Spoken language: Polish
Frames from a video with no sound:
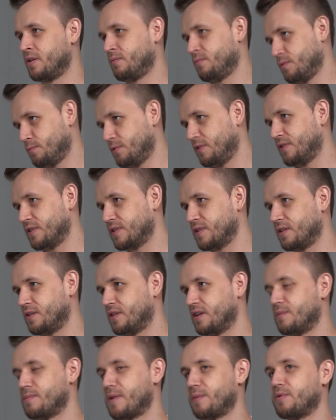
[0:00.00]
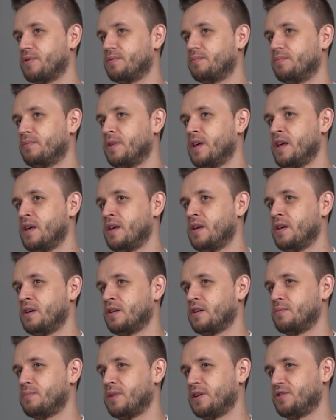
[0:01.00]
Bo mniej więcej tyle mamy
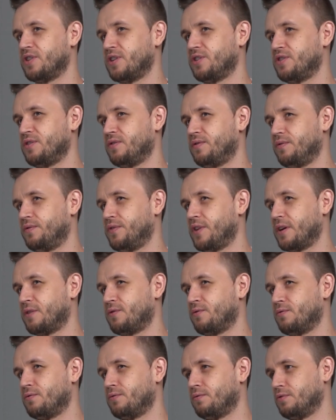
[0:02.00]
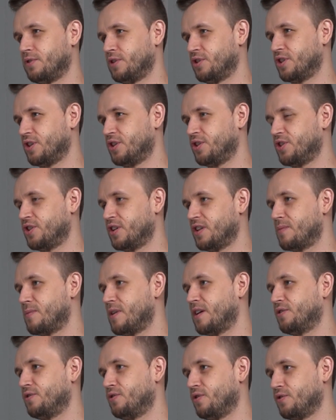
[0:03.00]
chyba dzieci w wieku 6-7
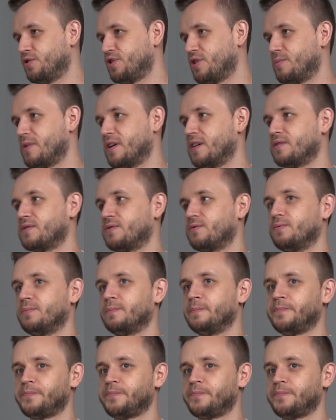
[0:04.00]
lat do 18.